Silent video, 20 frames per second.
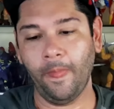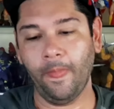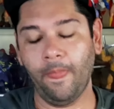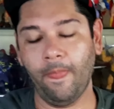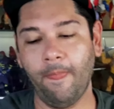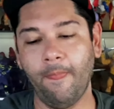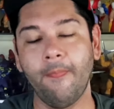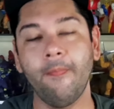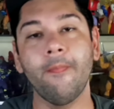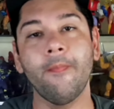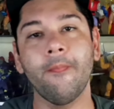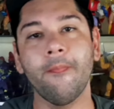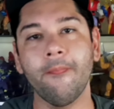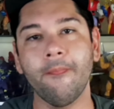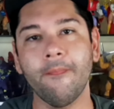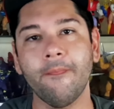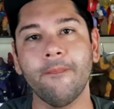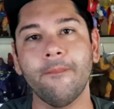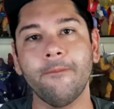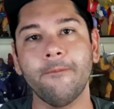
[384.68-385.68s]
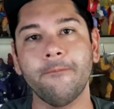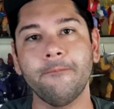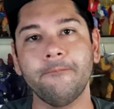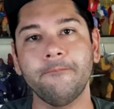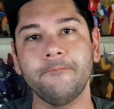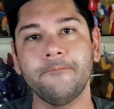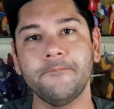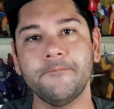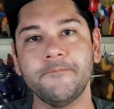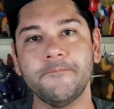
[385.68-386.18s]
essa característica
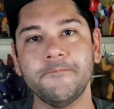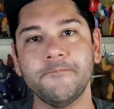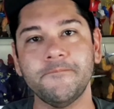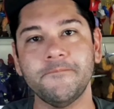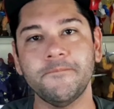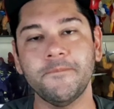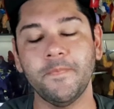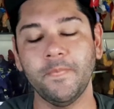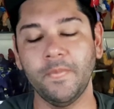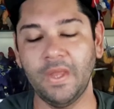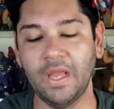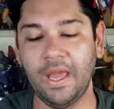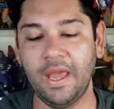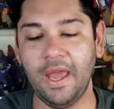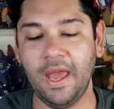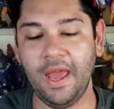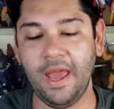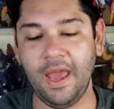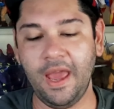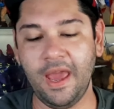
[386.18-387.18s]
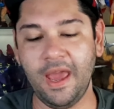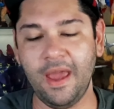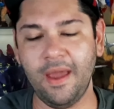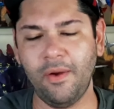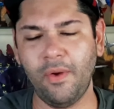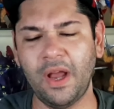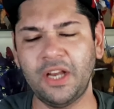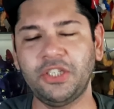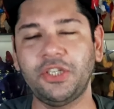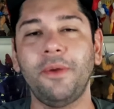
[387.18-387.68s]
principal, né? Eu achei. É,
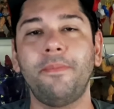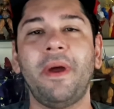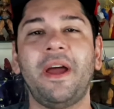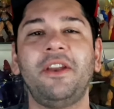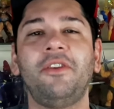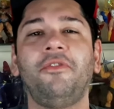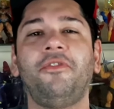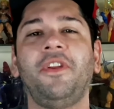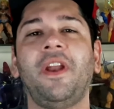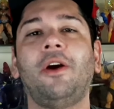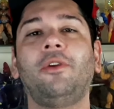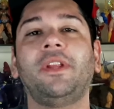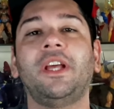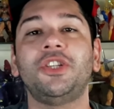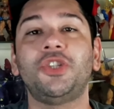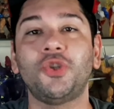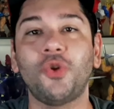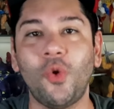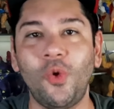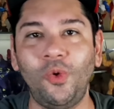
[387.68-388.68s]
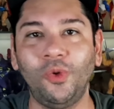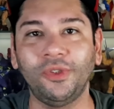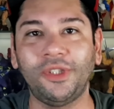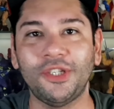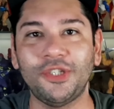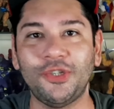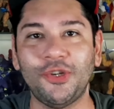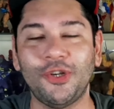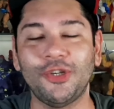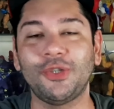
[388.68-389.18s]
eu acho que mais no final das
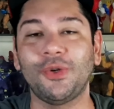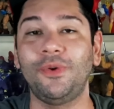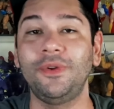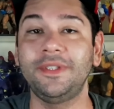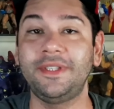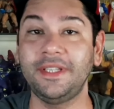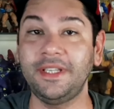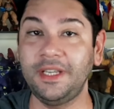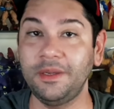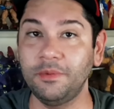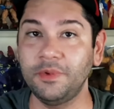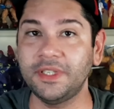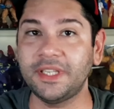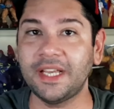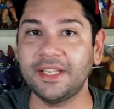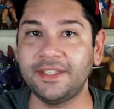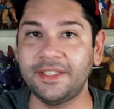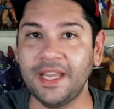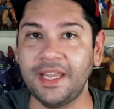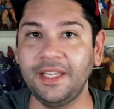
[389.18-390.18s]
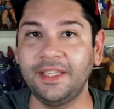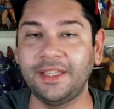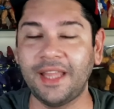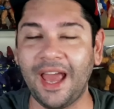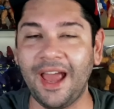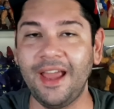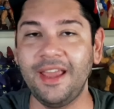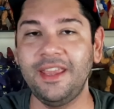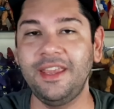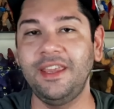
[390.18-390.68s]
contas nós conseguimos
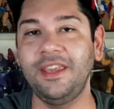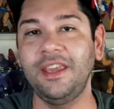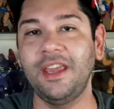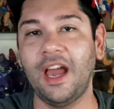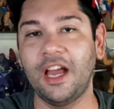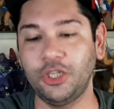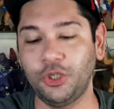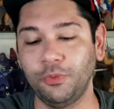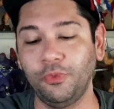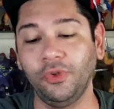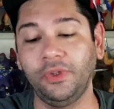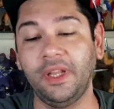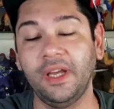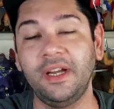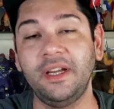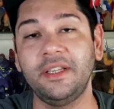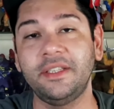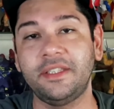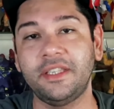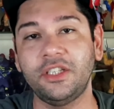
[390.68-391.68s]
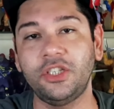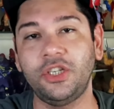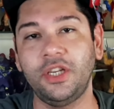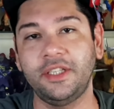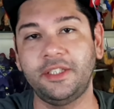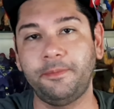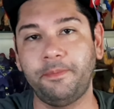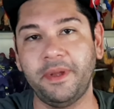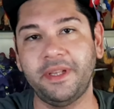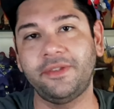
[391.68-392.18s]
aceitar aí as mudanças
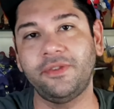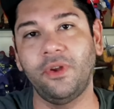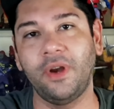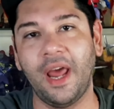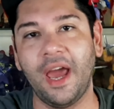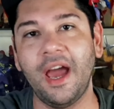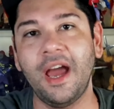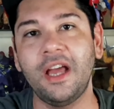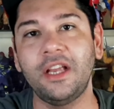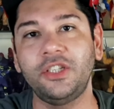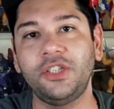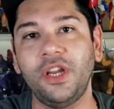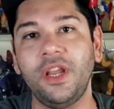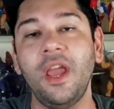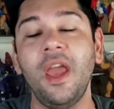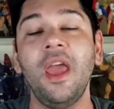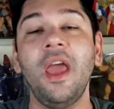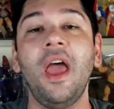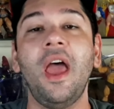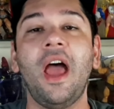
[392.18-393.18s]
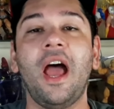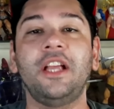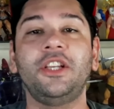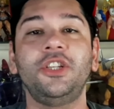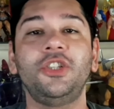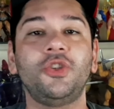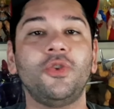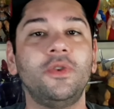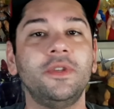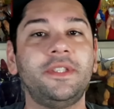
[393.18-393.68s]
desse personagem. A
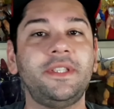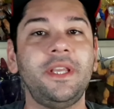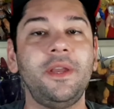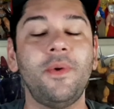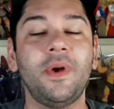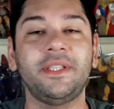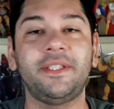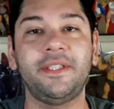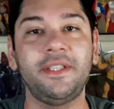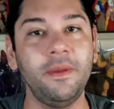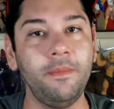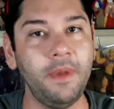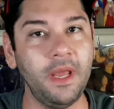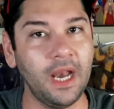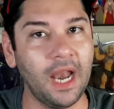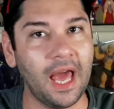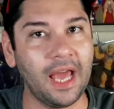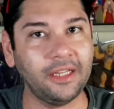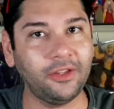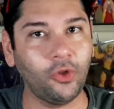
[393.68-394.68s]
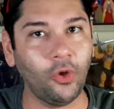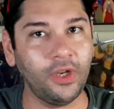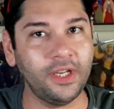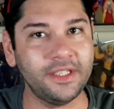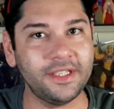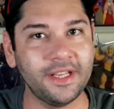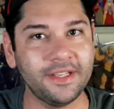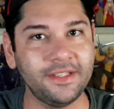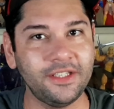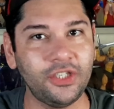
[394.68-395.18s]
gente conseguiu assimilar
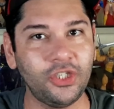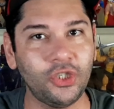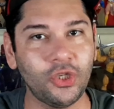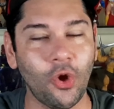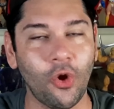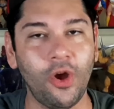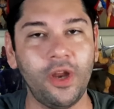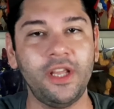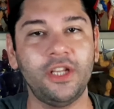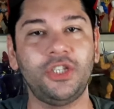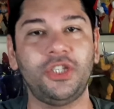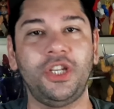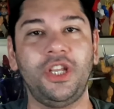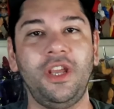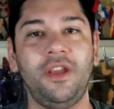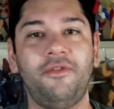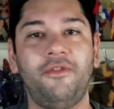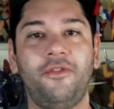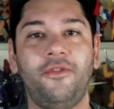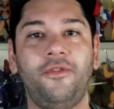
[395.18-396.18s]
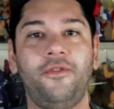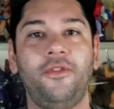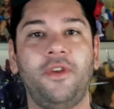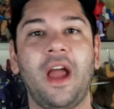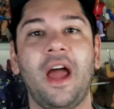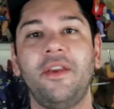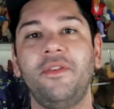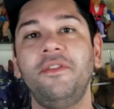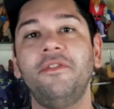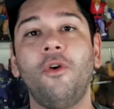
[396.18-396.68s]
todas as histórias que
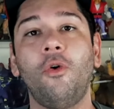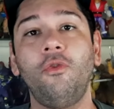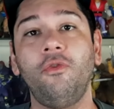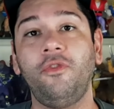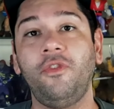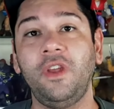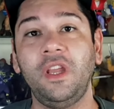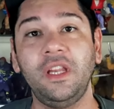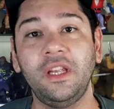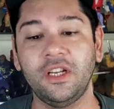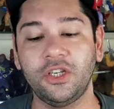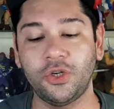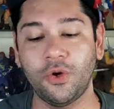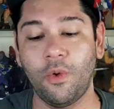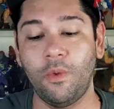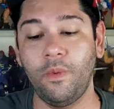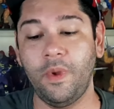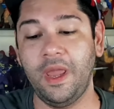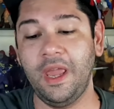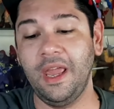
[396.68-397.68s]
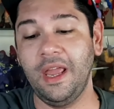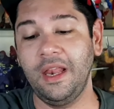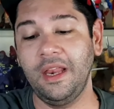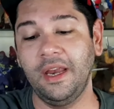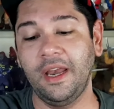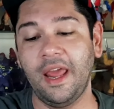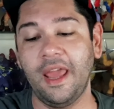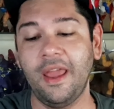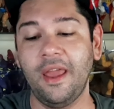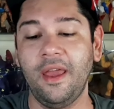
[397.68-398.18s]
ficaram envolvidas com
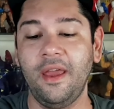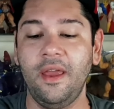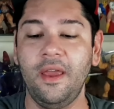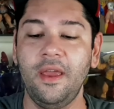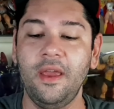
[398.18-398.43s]
ele, né?